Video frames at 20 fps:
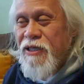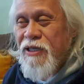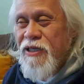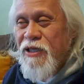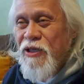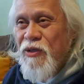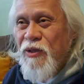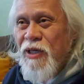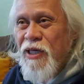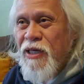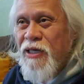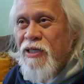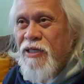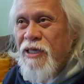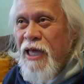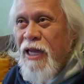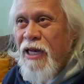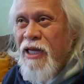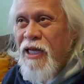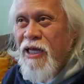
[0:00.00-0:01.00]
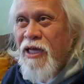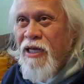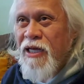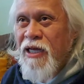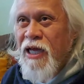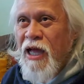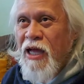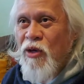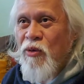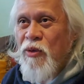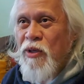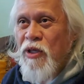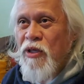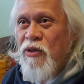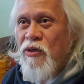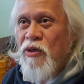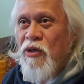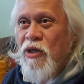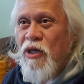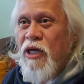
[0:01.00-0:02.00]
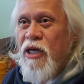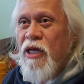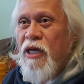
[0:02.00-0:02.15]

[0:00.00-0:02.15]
yun ang sanang gagawin ko.